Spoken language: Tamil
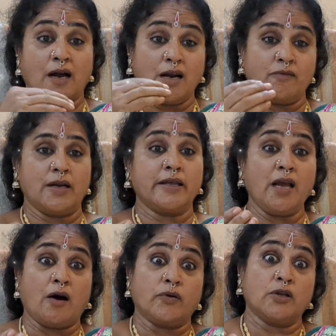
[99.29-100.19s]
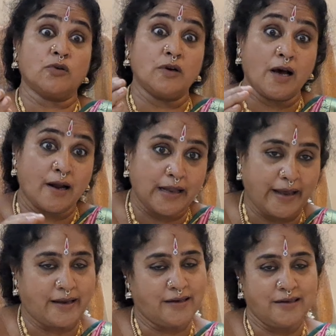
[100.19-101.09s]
தாழ் வணங்கி அவனொருளாலே